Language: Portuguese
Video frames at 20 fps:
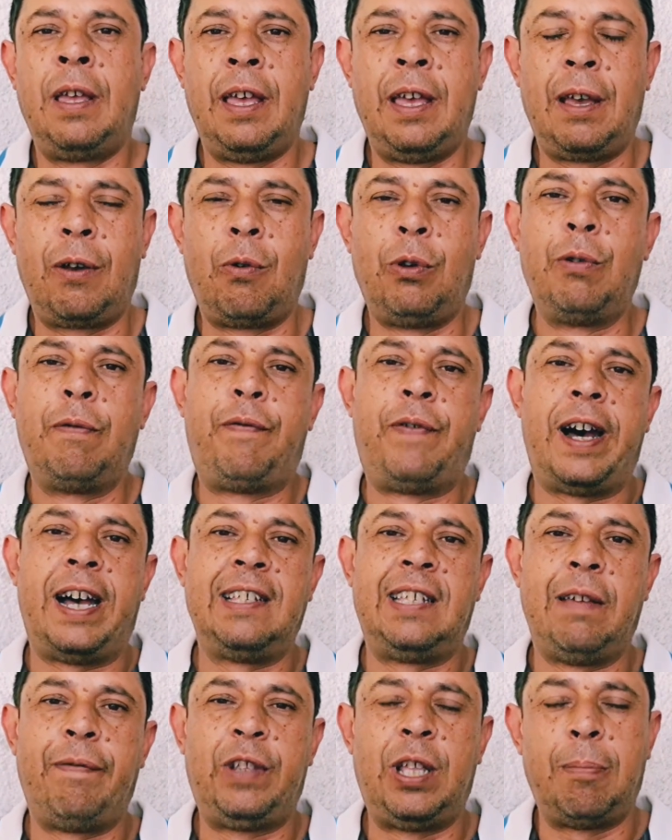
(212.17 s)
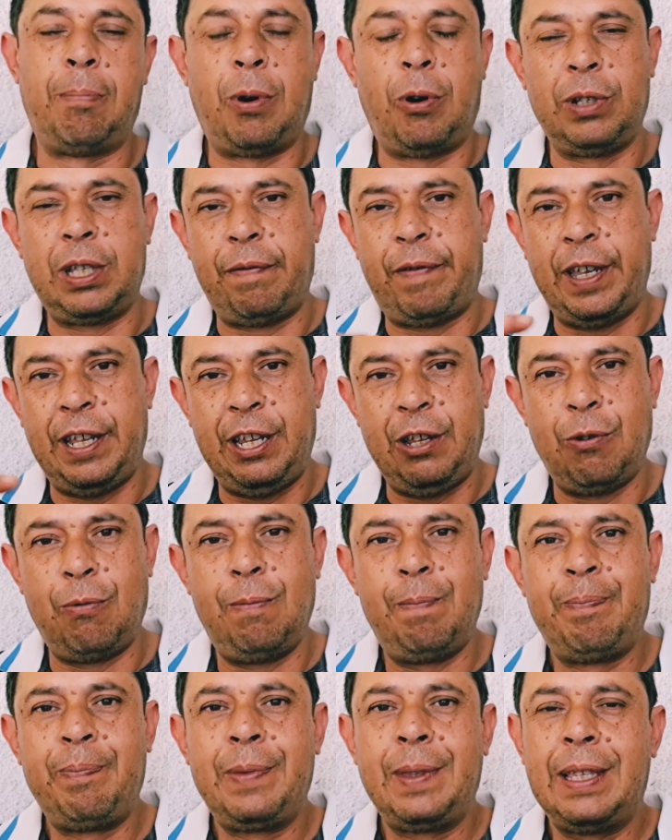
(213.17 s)
é, quando fazem futebol,
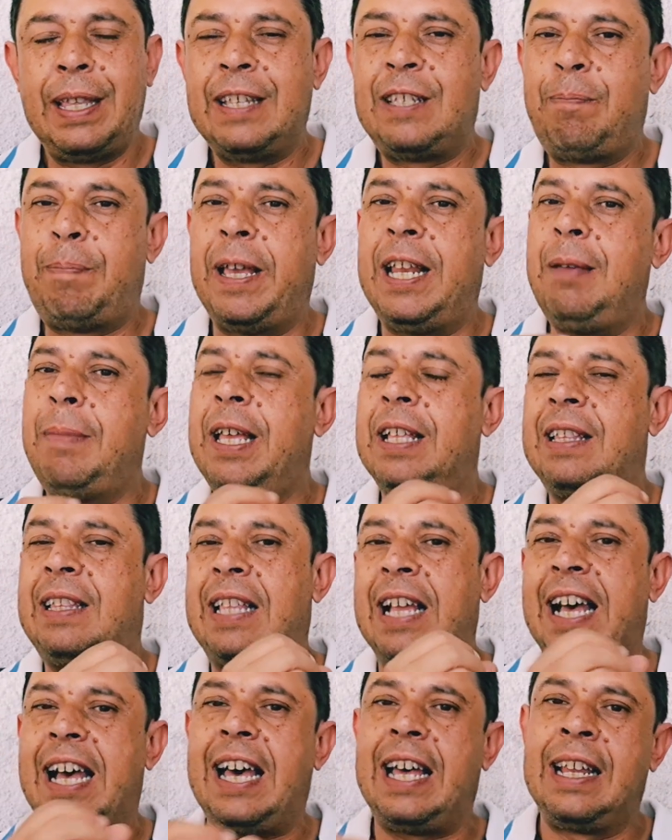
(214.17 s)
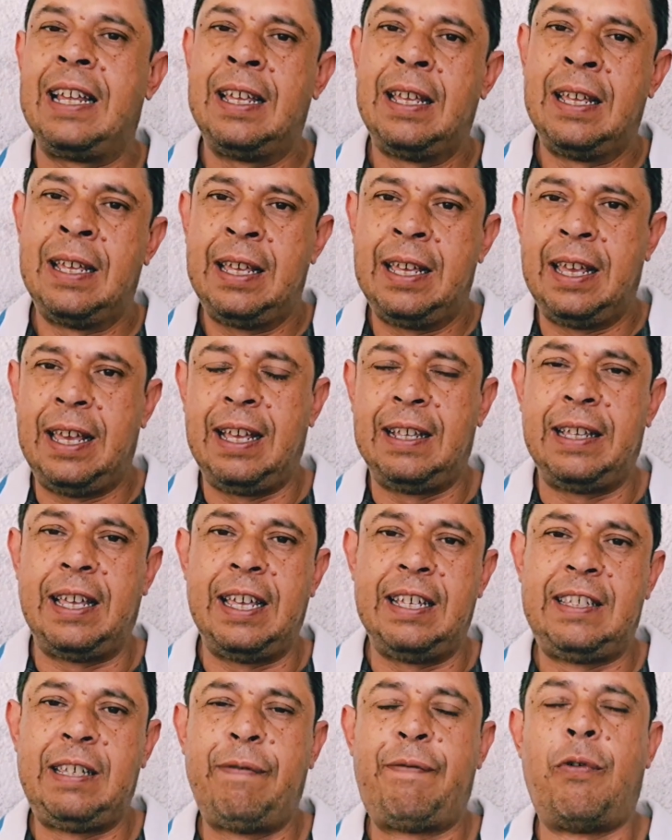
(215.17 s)
deveriam experimentar
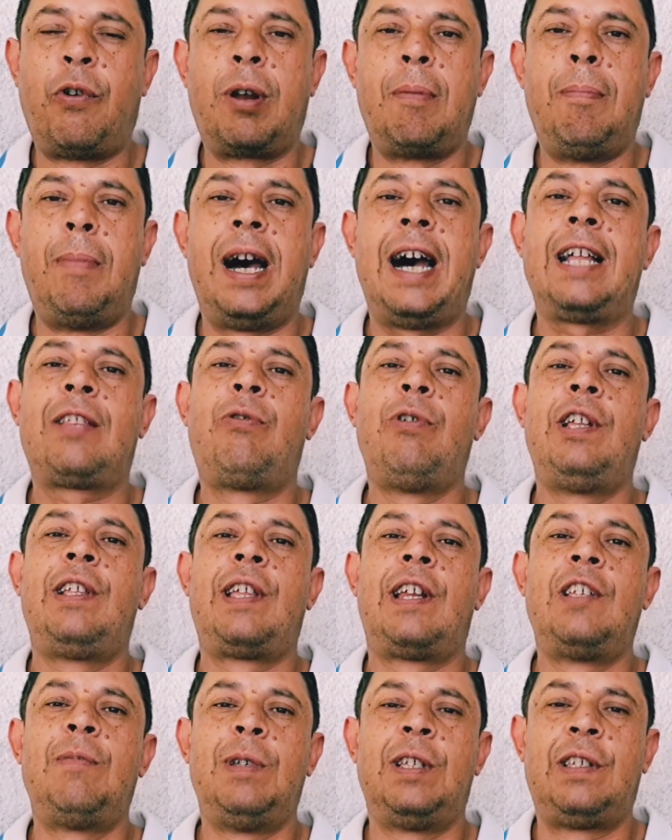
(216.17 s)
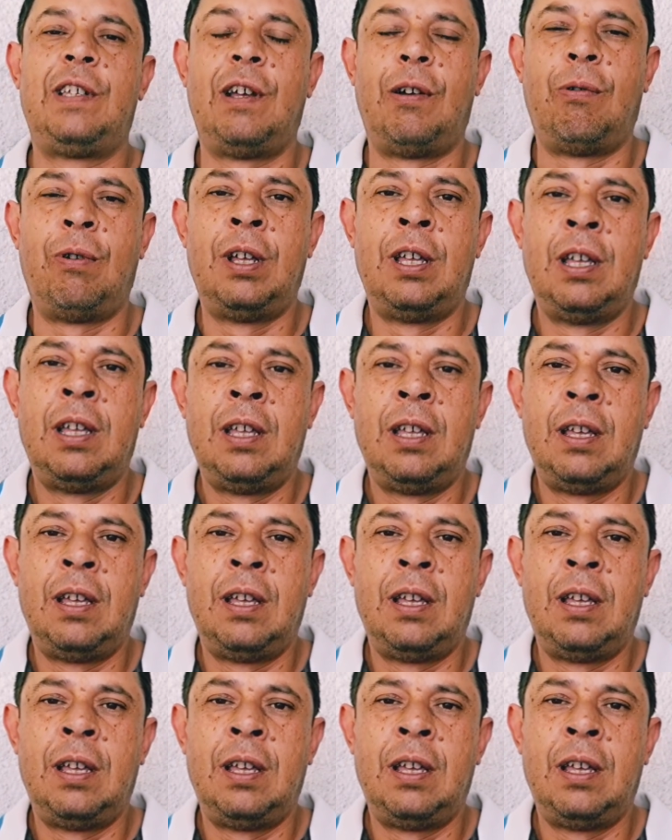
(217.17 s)
é, esse formato de transmissão